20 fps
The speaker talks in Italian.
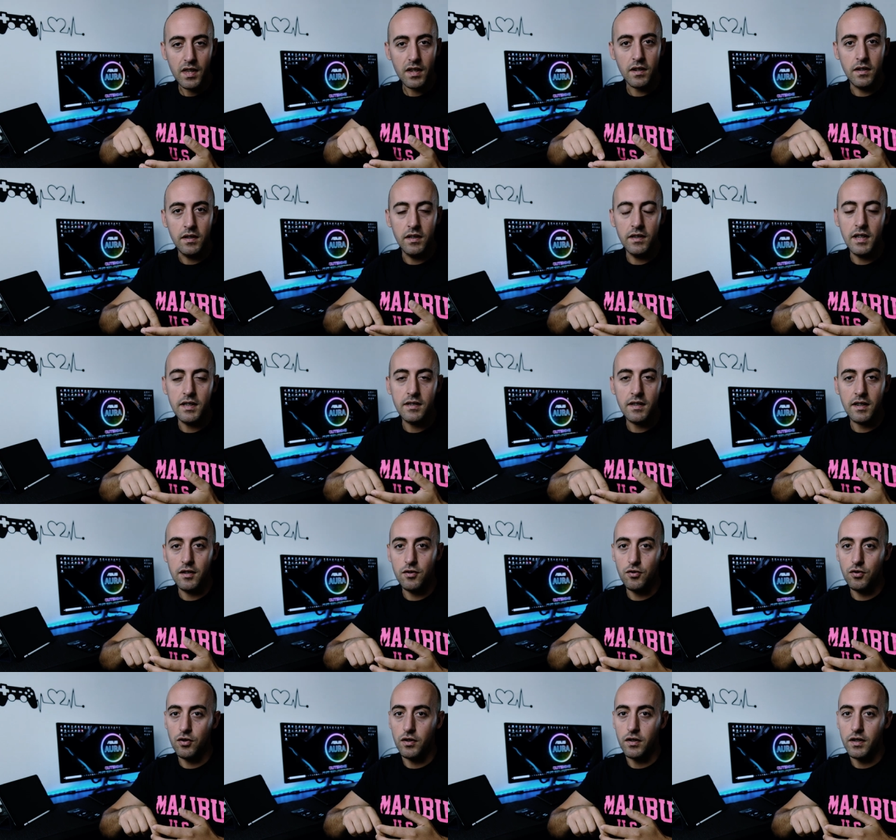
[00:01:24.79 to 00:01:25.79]
in
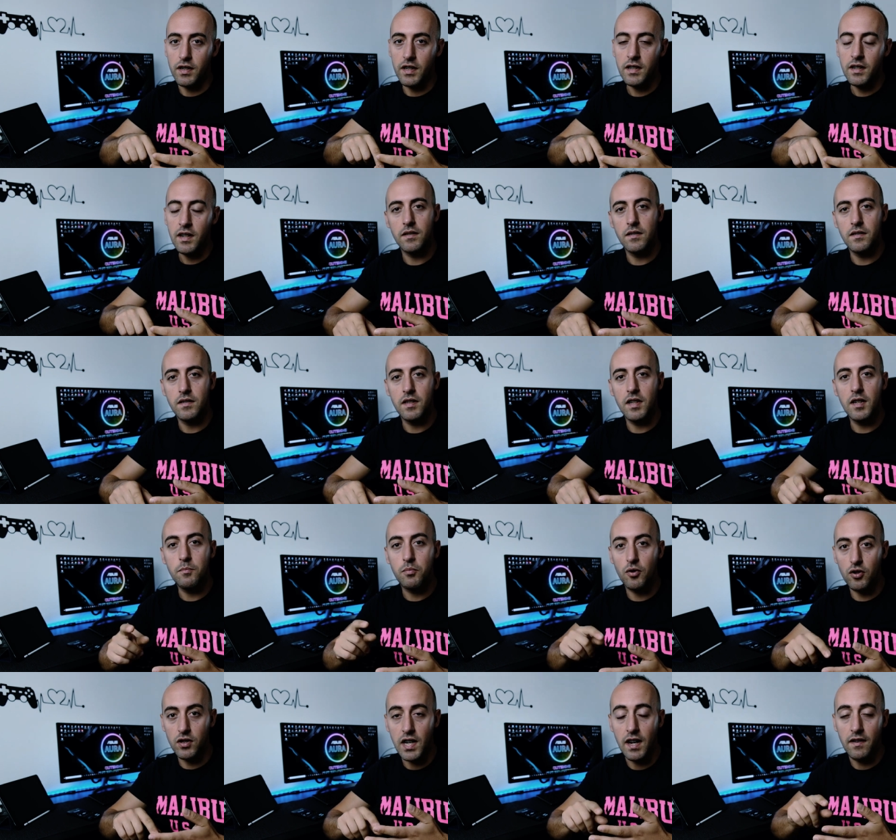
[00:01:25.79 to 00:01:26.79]
descrizione, ti
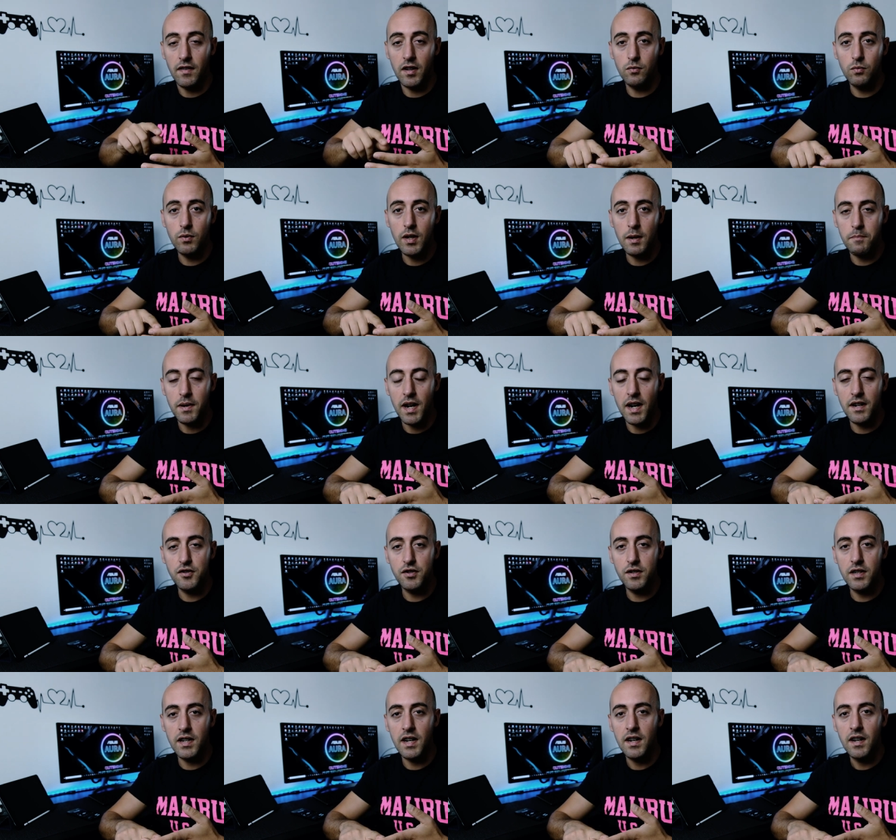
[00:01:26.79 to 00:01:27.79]
riportava ad una
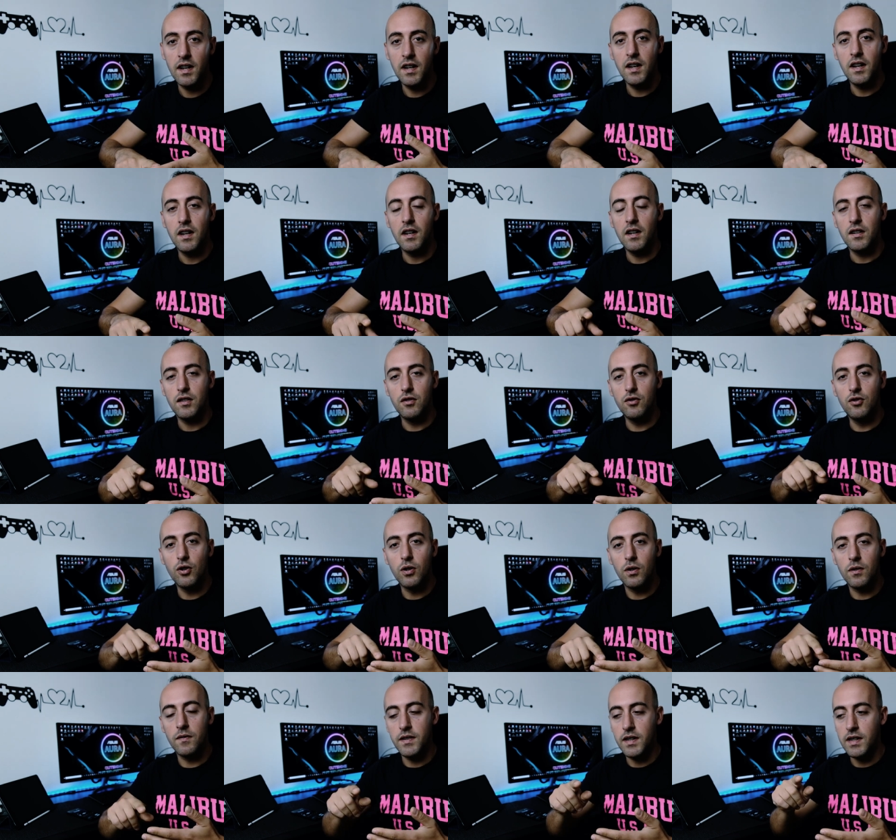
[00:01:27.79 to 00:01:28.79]
pagina
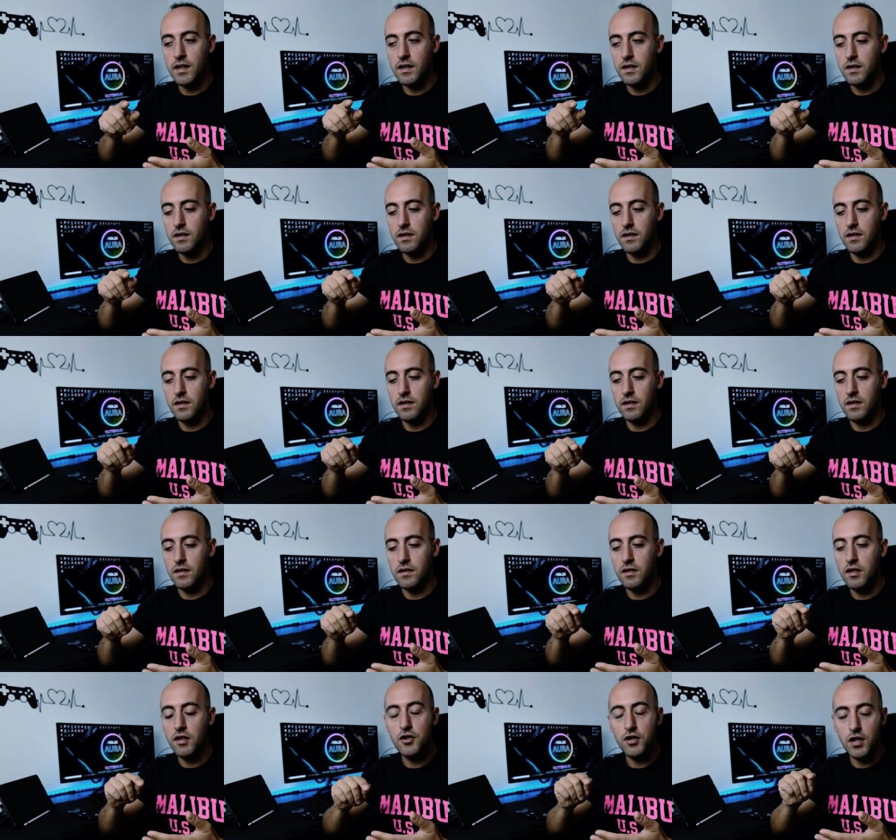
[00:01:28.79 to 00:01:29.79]
dove eh,
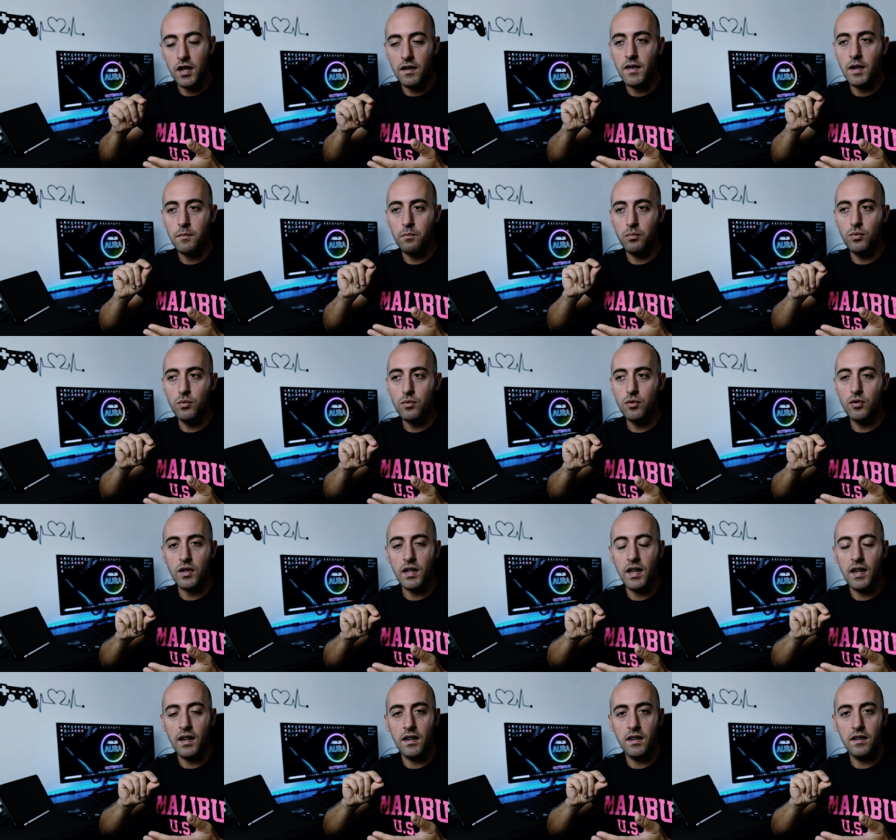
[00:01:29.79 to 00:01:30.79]
ti diceva appunto
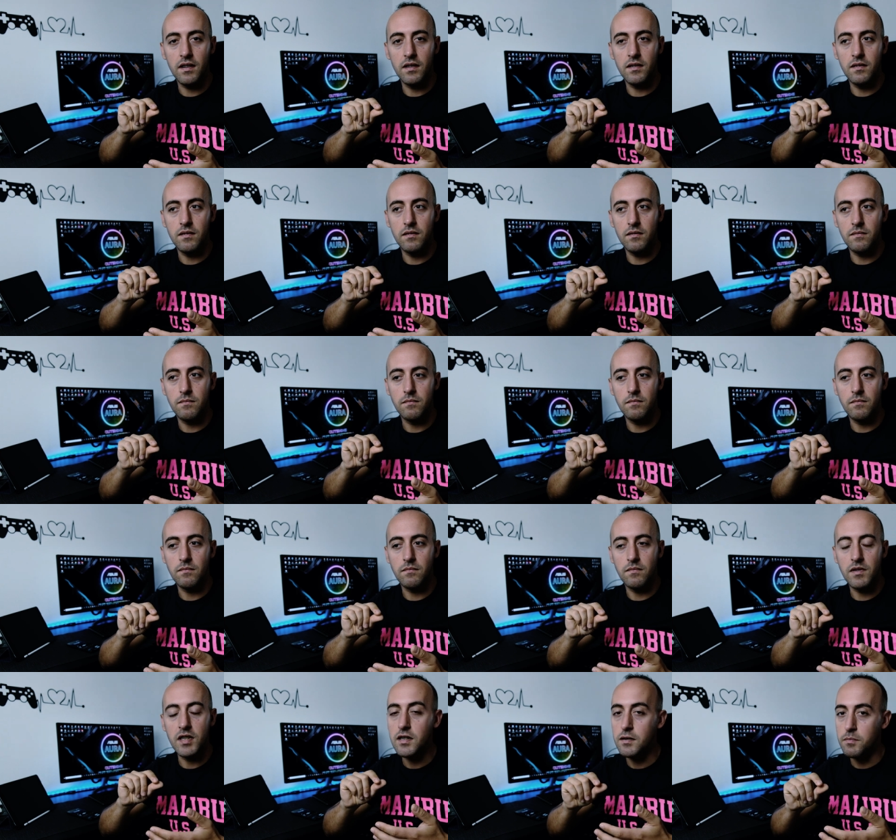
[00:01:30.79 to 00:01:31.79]
che
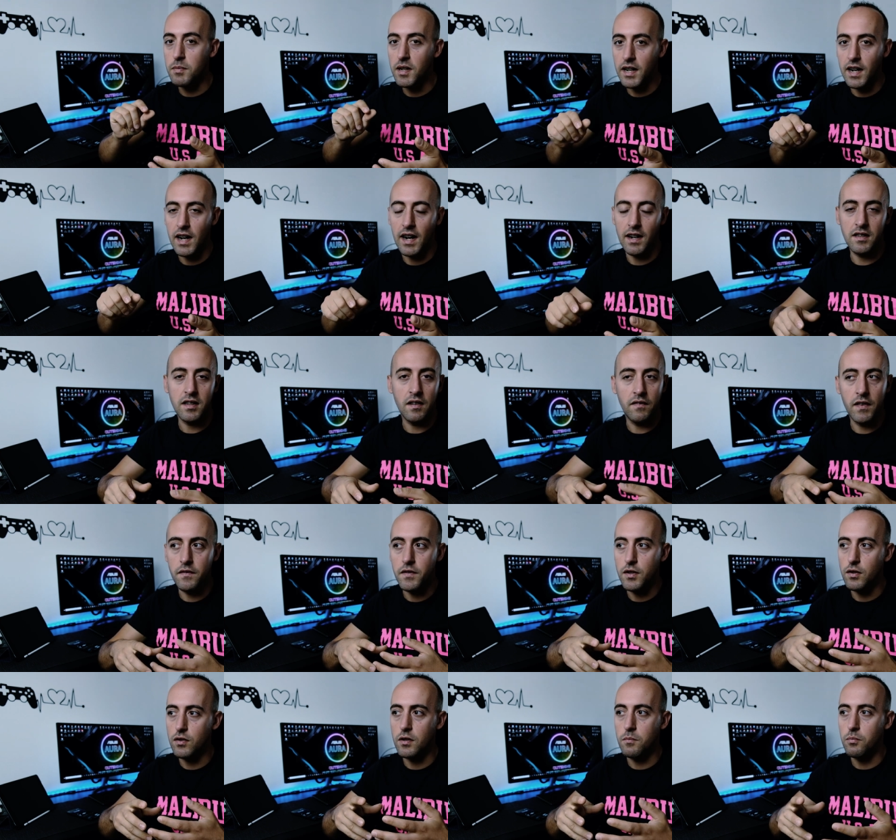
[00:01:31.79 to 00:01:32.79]
mm, di sbrigarti
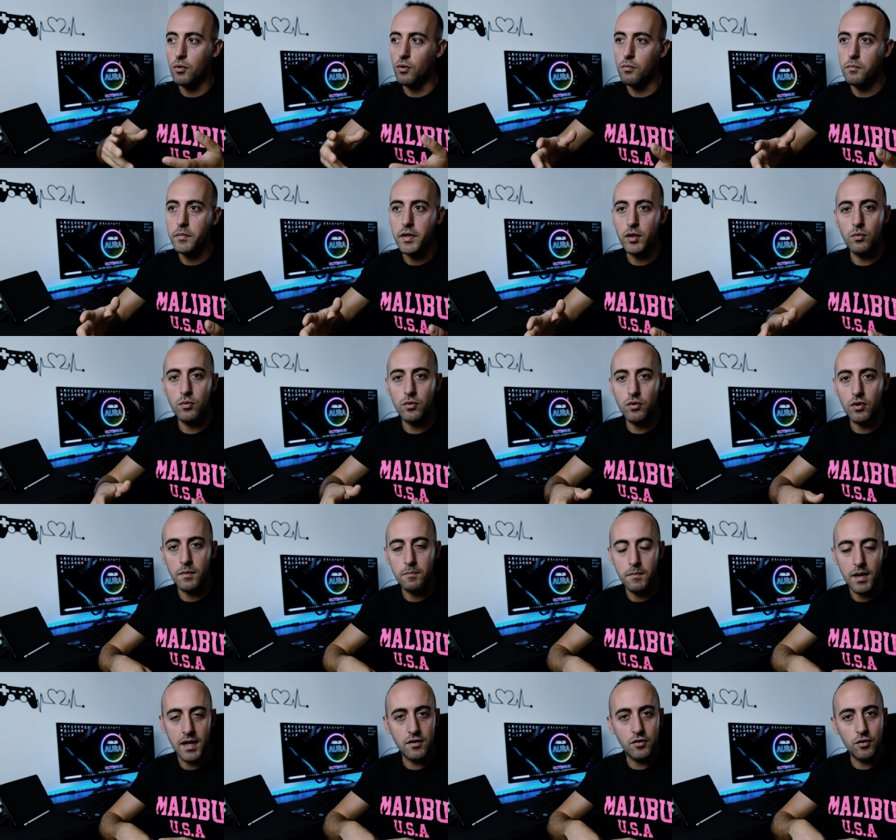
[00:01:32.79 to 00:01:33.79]
avevi tipo un minuto e
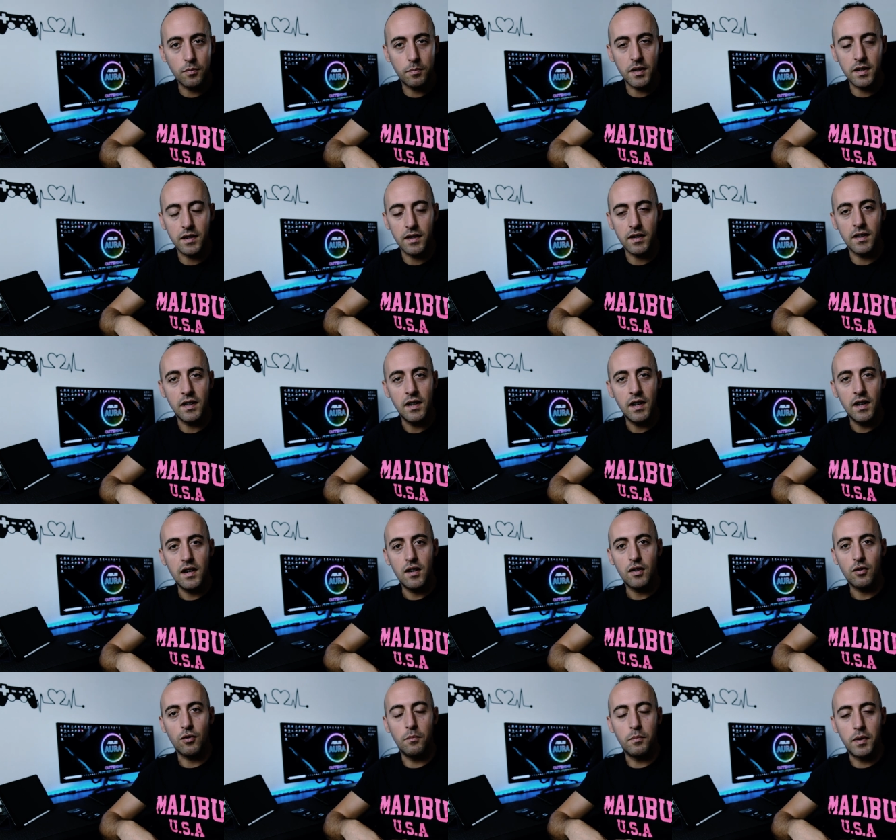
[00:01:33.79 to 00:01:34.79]
mezzo per
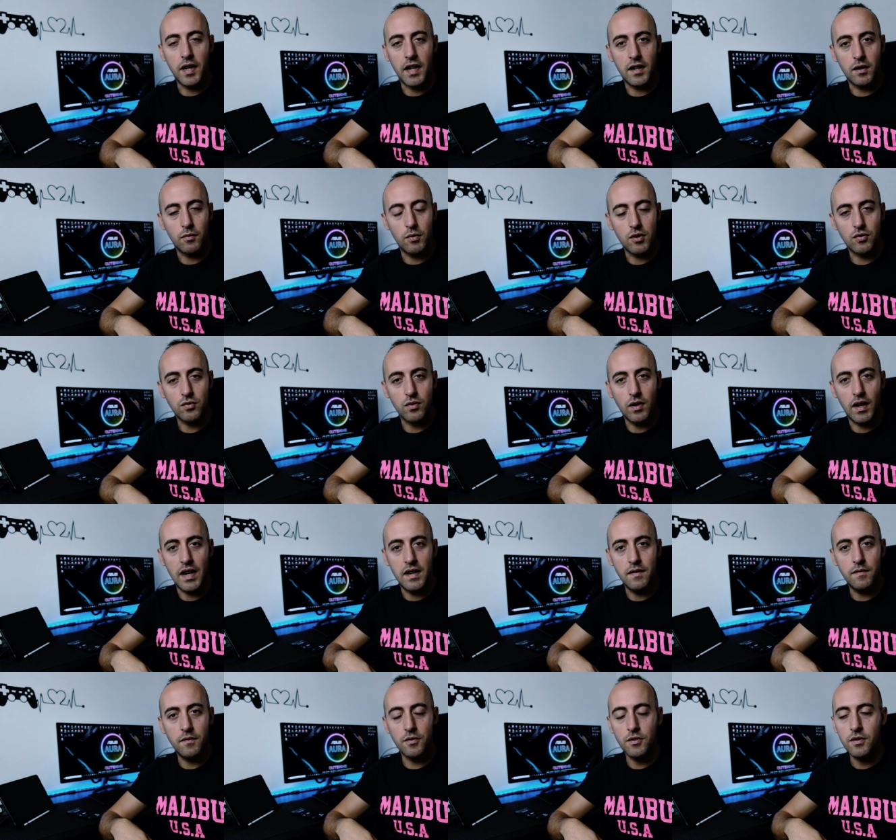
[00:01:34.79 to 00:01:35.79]
comprare questo
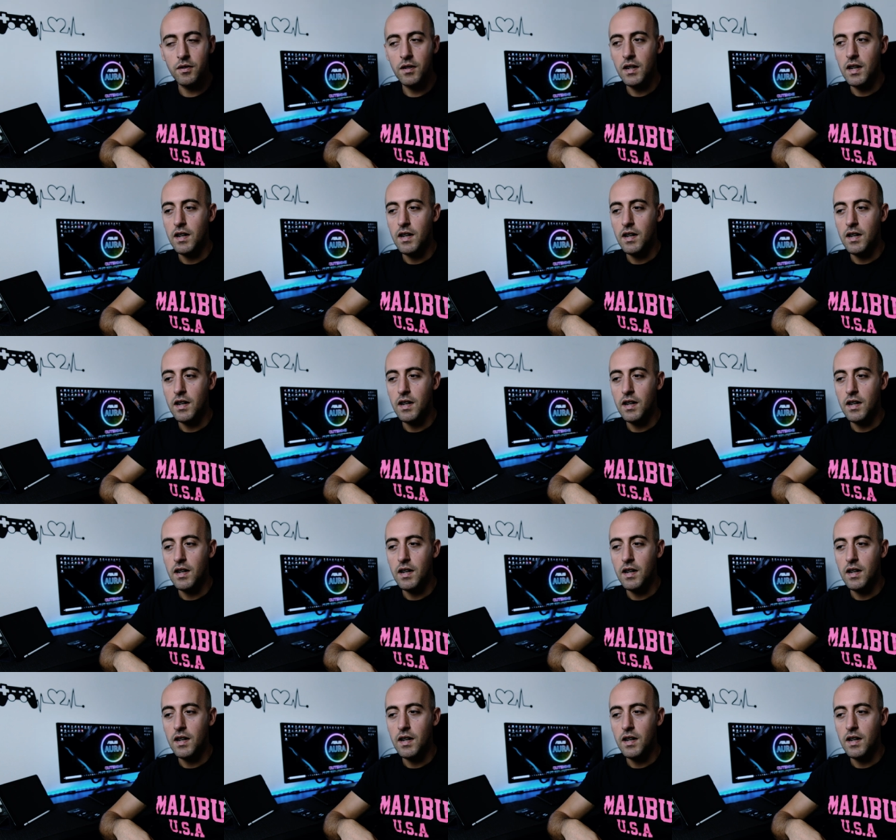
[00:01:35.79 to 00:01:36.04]
iPhone.